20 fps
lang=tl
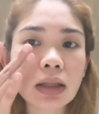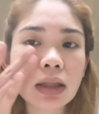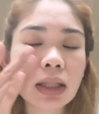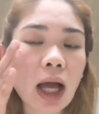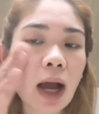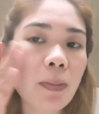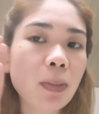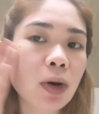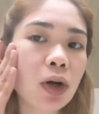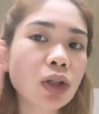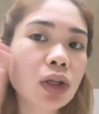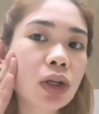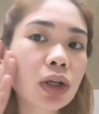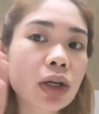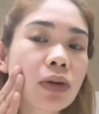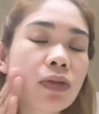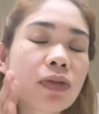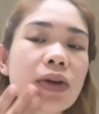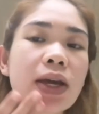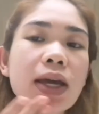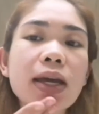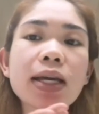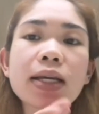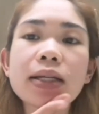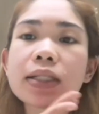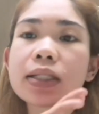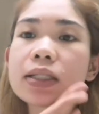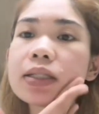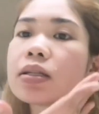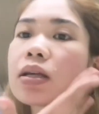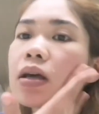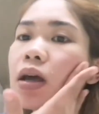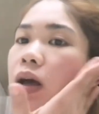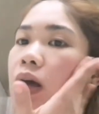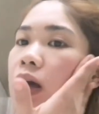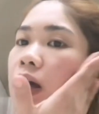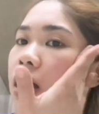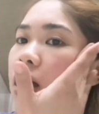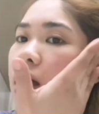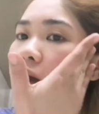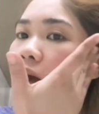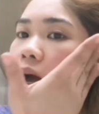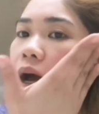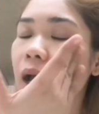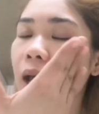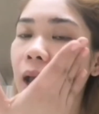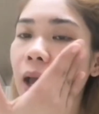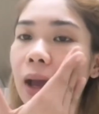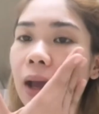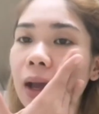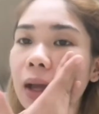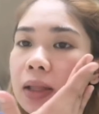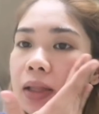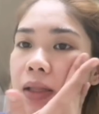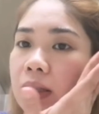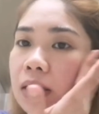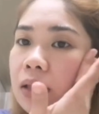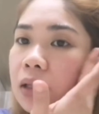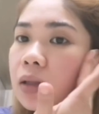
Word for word: tap on your face. Ayan.